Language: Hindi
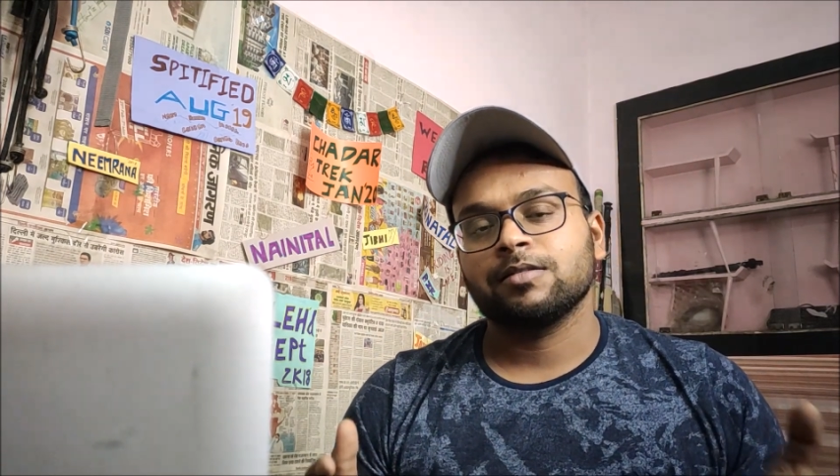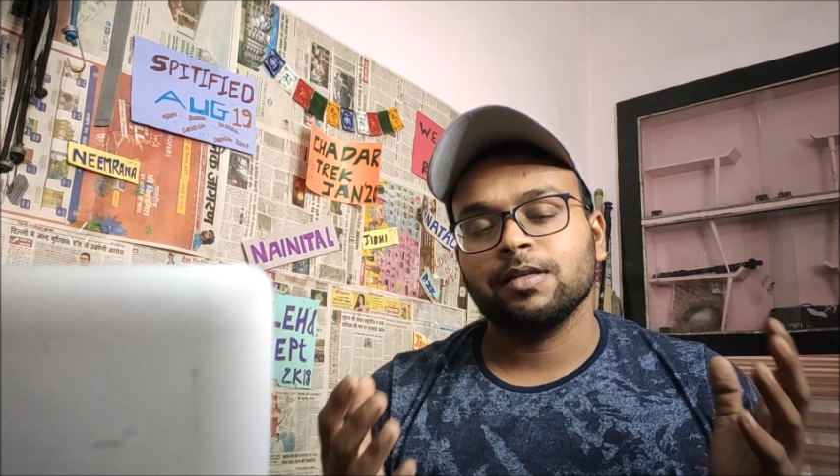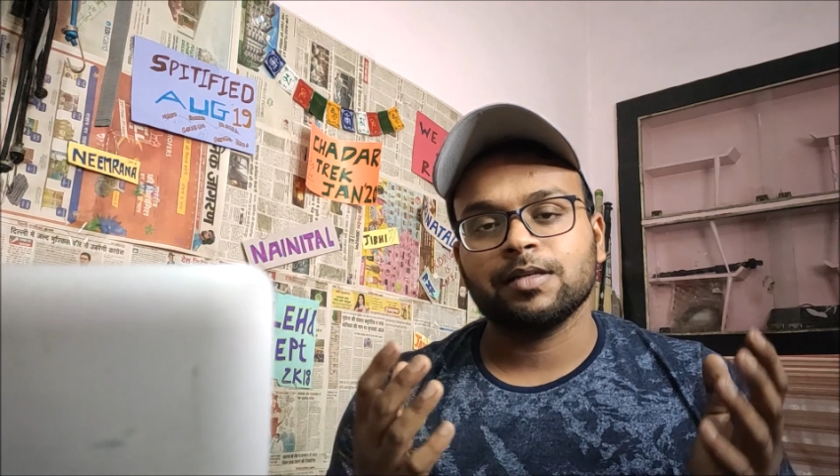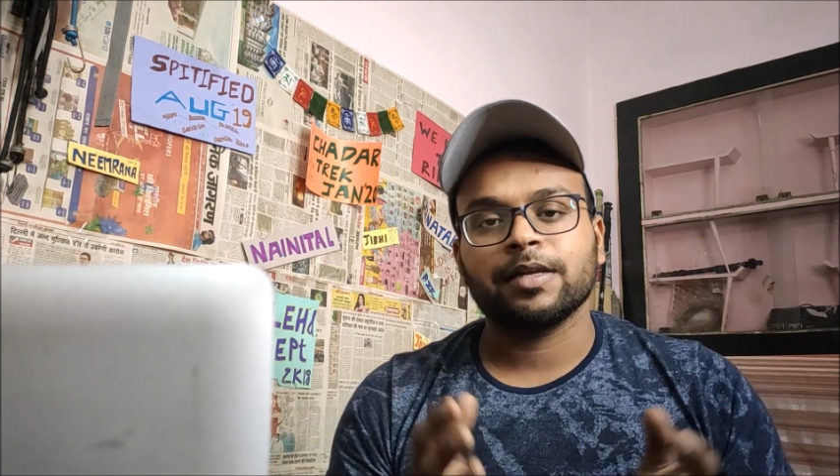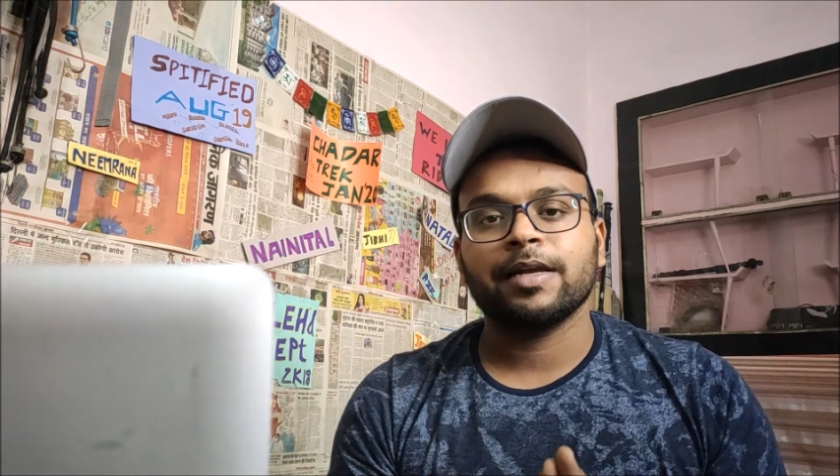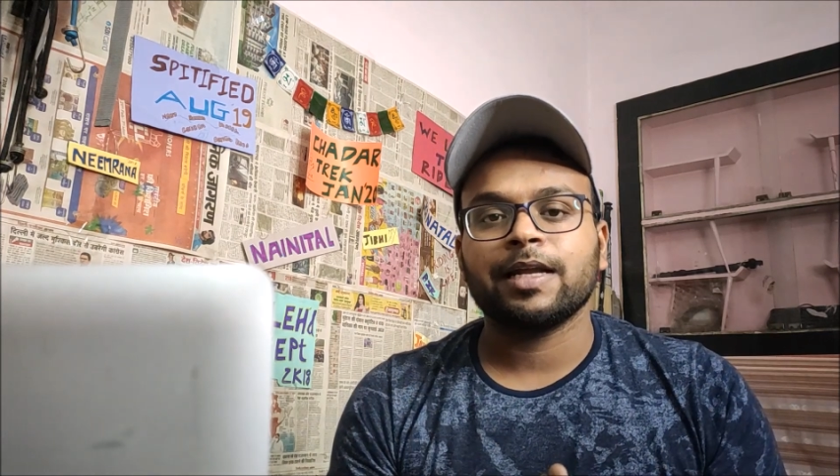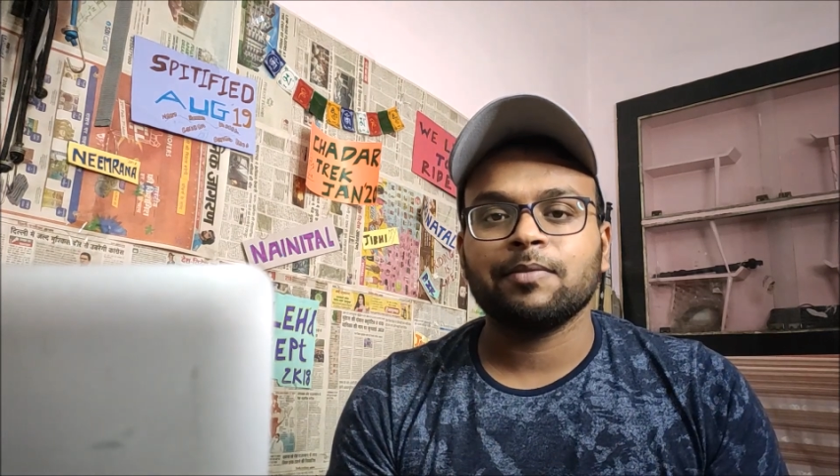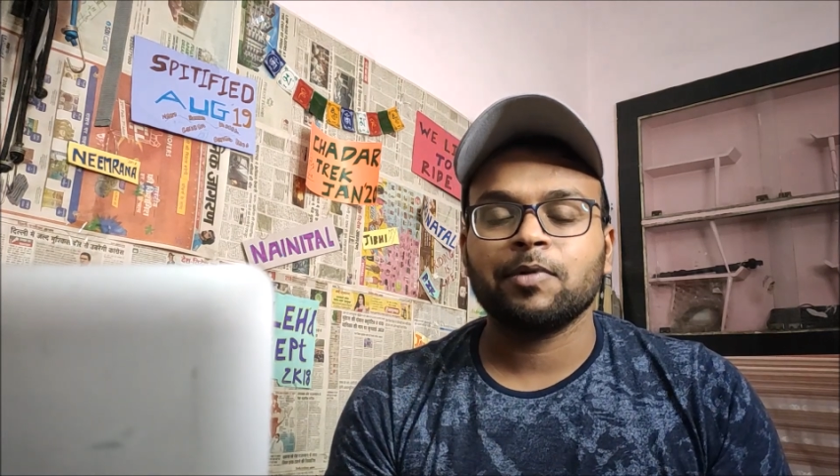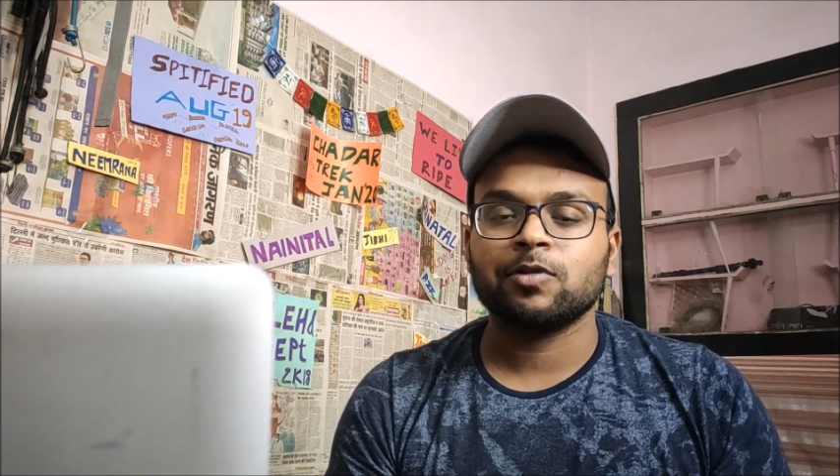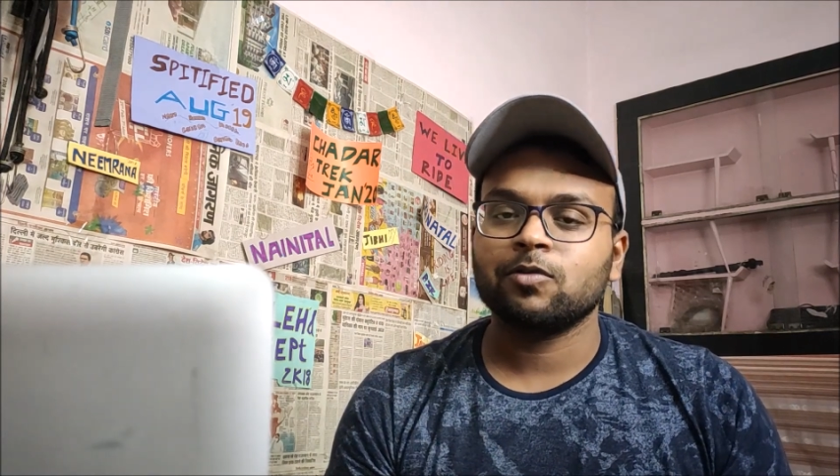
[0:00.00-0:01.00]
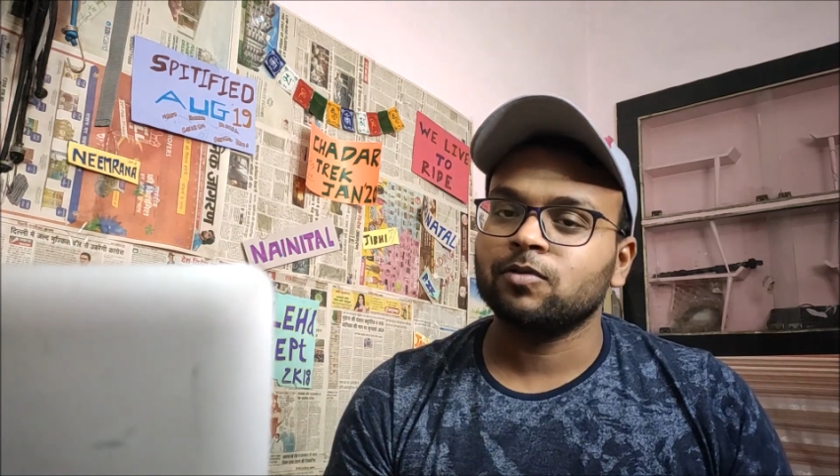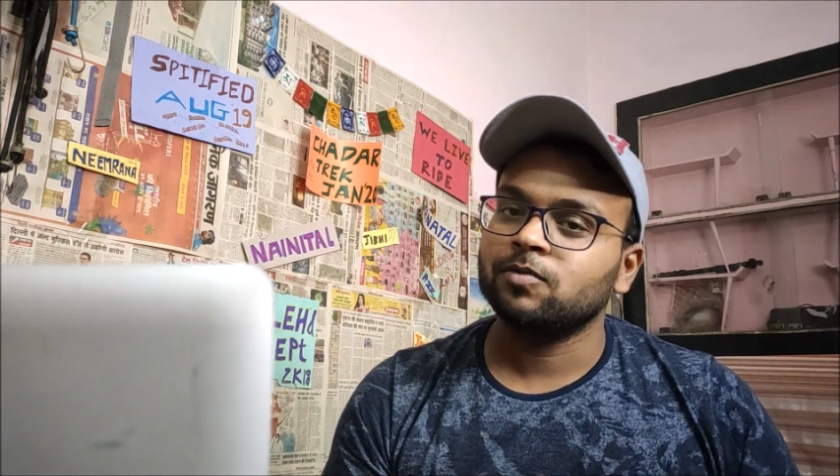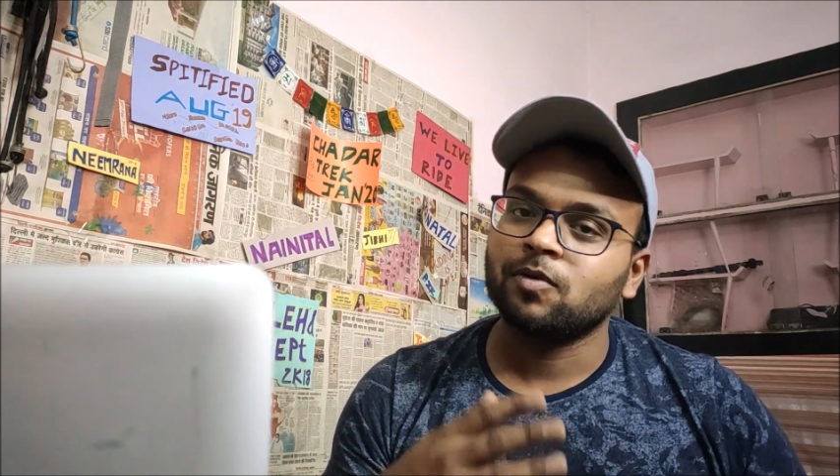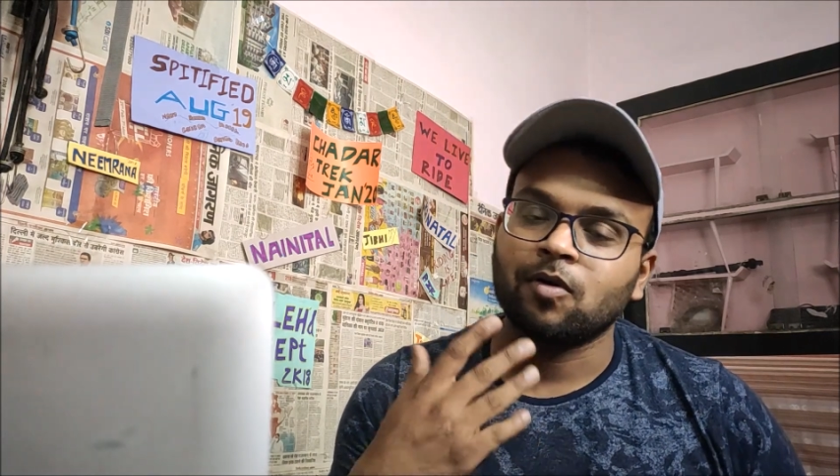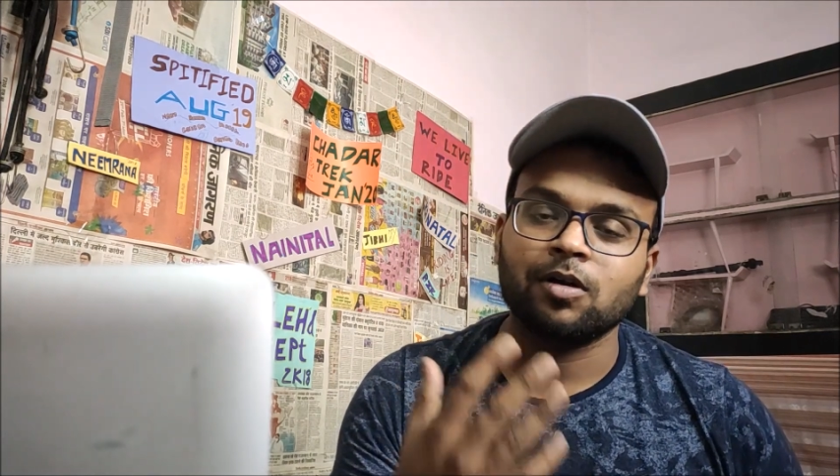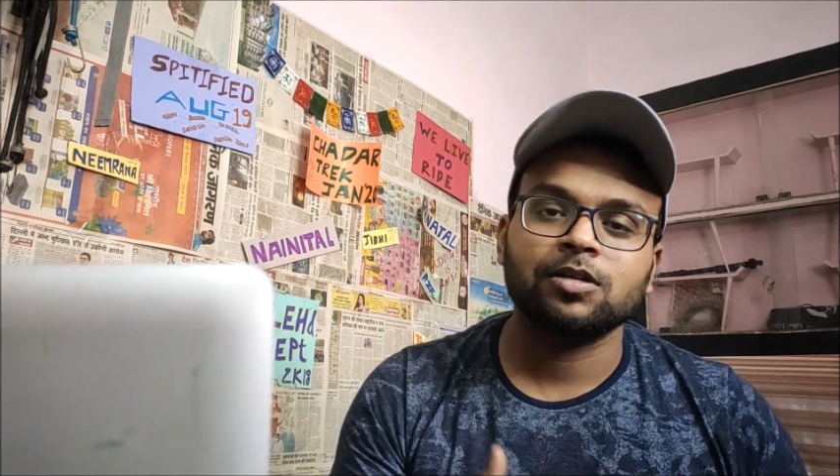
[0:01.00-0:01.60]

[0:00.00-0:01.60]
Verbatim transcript: सीजन के टाइम में तो और